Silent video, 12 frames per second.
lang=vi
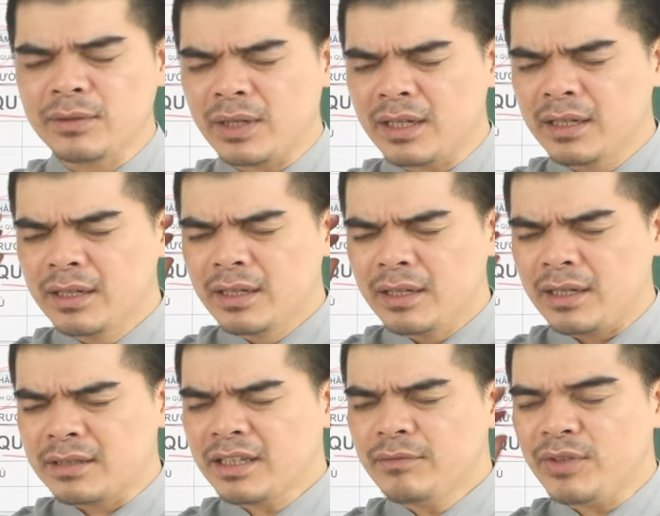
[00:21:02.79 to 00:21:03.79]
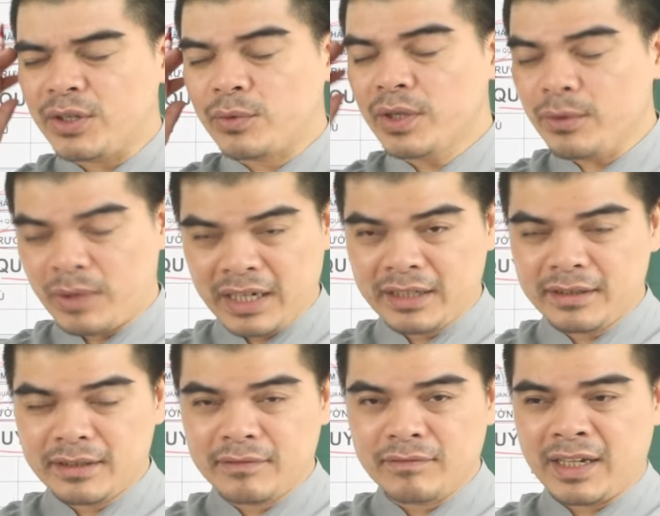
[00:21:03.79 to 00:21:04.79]
đúng không ạ? Tâm phải quyết đoán
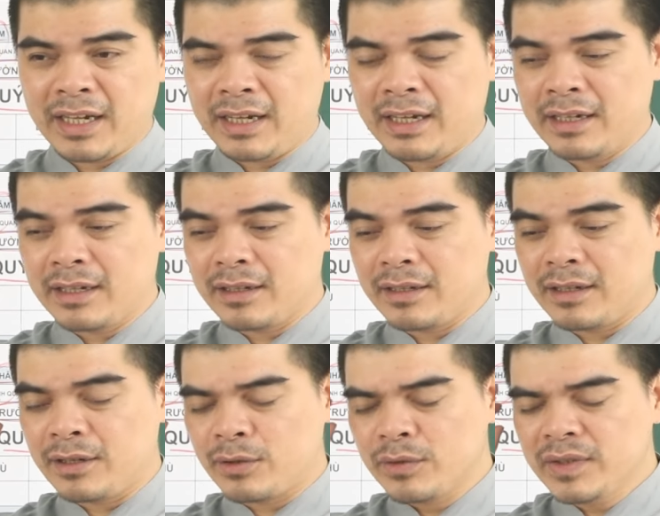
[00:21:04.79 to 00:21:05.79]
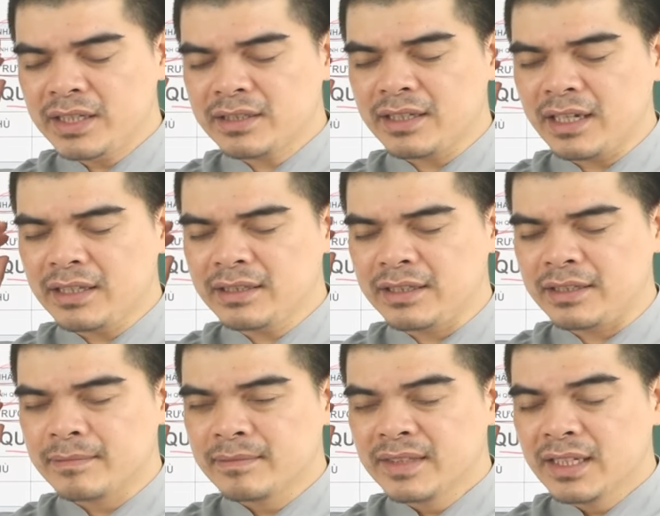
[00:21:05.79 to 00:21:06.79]
và quý vị sẽ
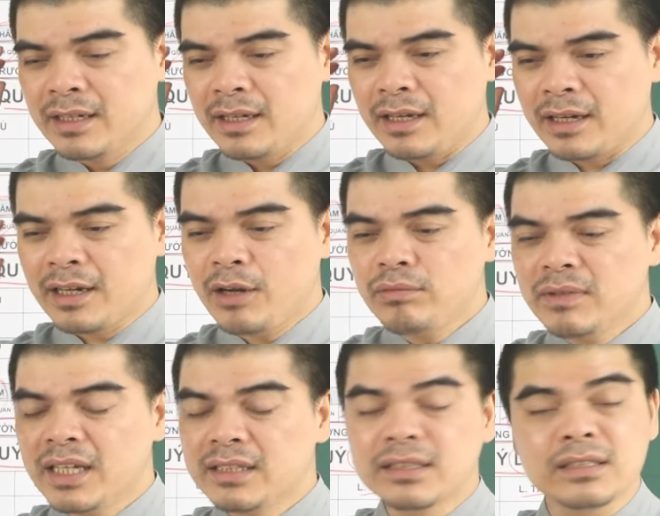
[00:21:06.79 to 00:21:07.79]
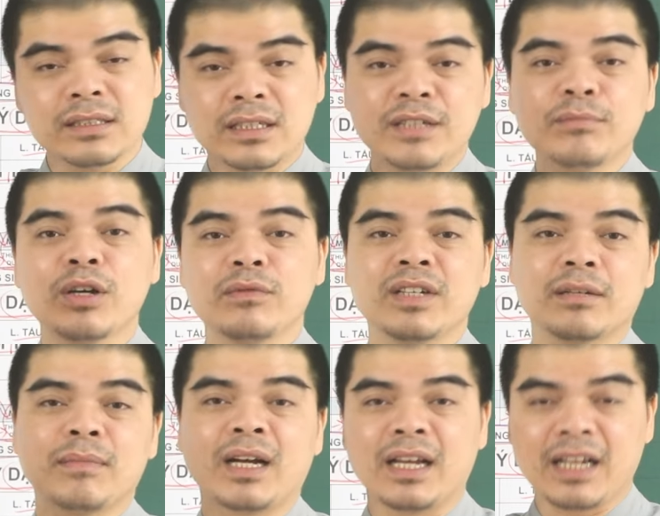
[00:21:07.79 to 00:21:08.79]
không nên xử lý mọi việc
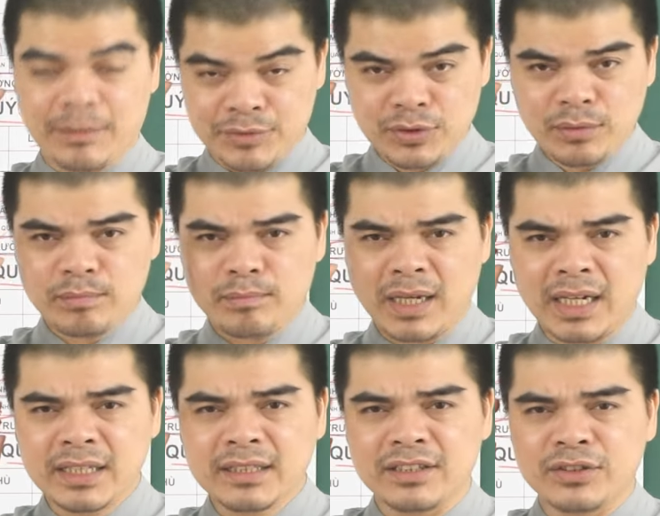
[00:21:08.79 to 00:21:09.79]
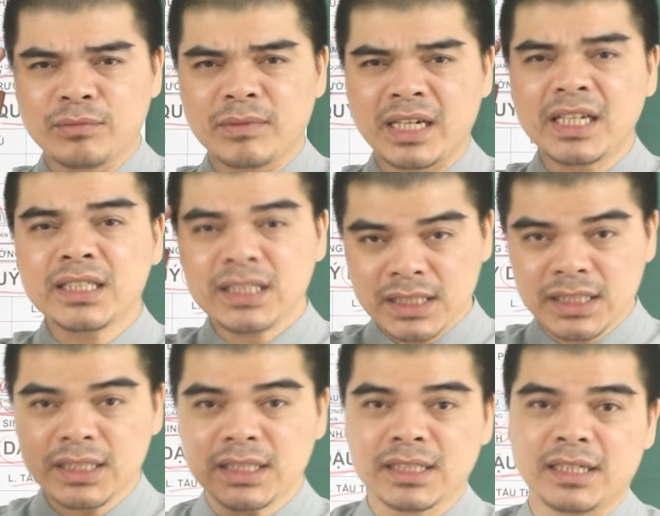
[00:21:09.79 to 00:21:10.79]
bằng cái cảm xúc mà nên sử dụng cái lý
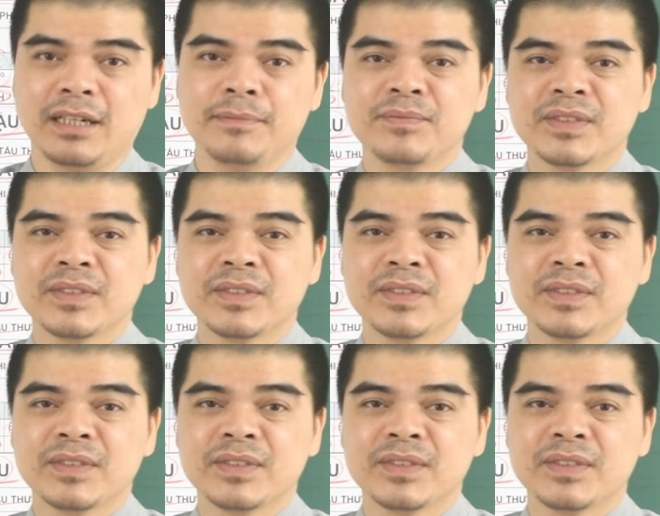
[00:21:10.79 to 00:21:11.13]
trí đó.